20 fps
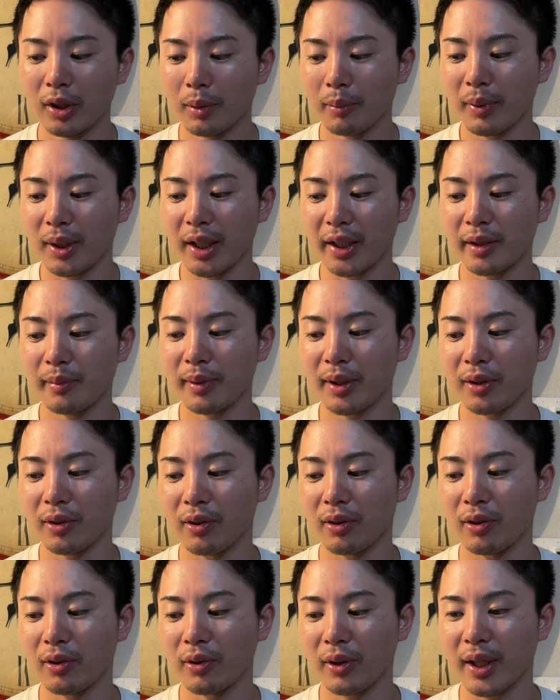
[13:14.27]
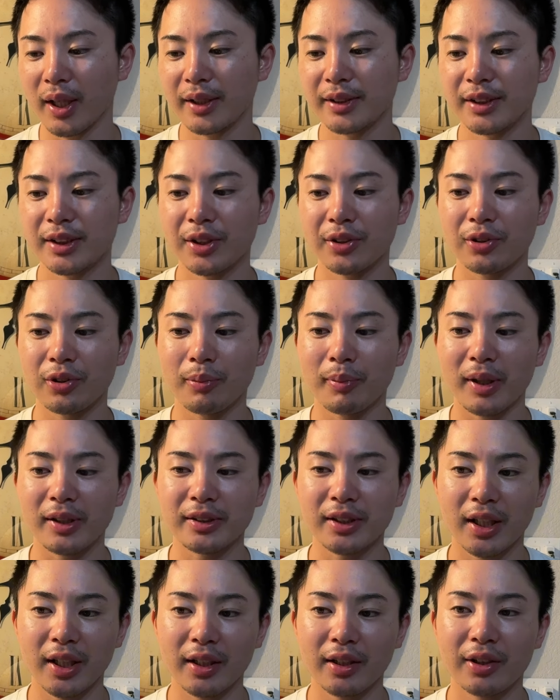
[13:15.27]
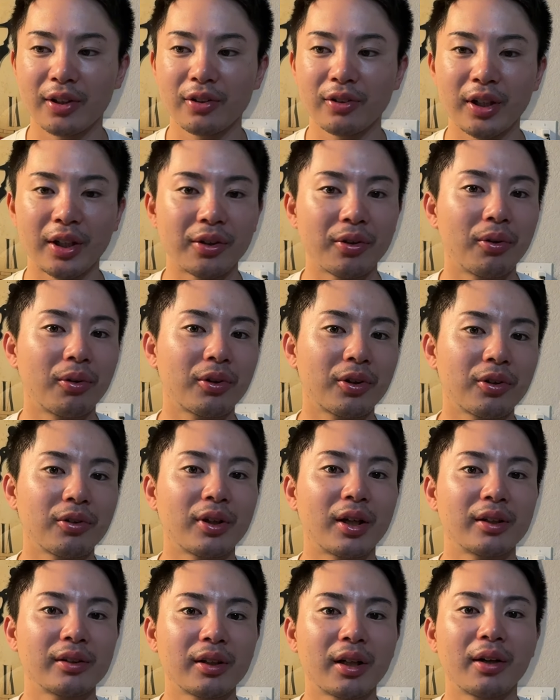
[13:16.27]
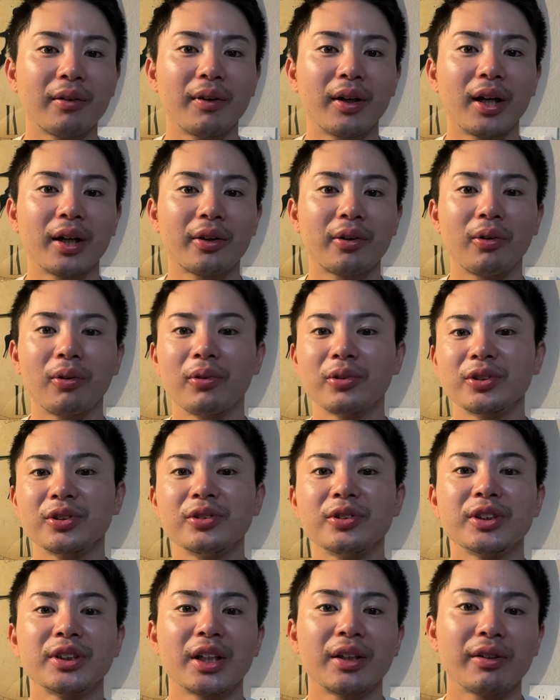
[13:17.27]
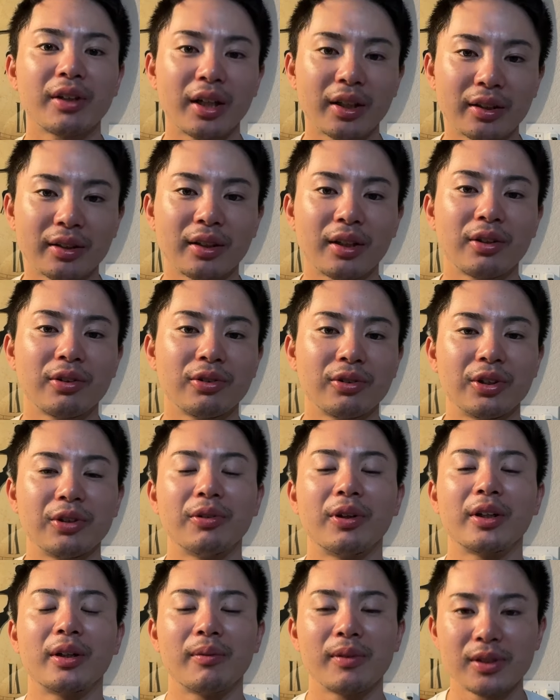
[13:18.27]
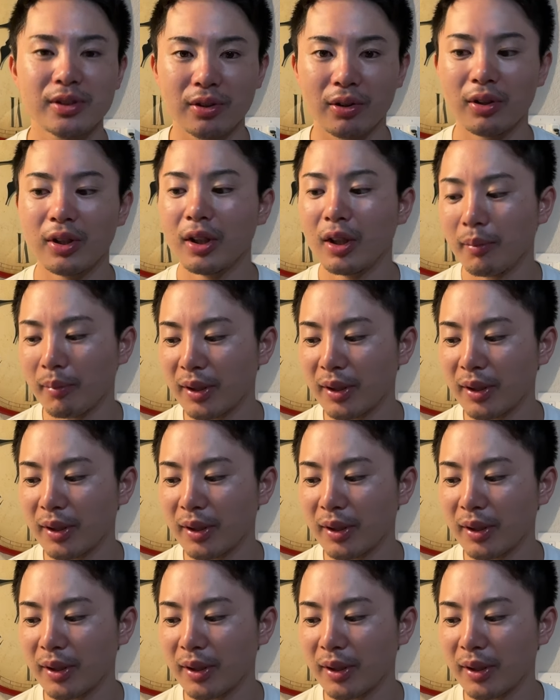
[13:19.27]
まあ、今の感じで言うと、まあ、3球団、4球団ぐらいは競合するんちゃうかっていうふうに言われてますと、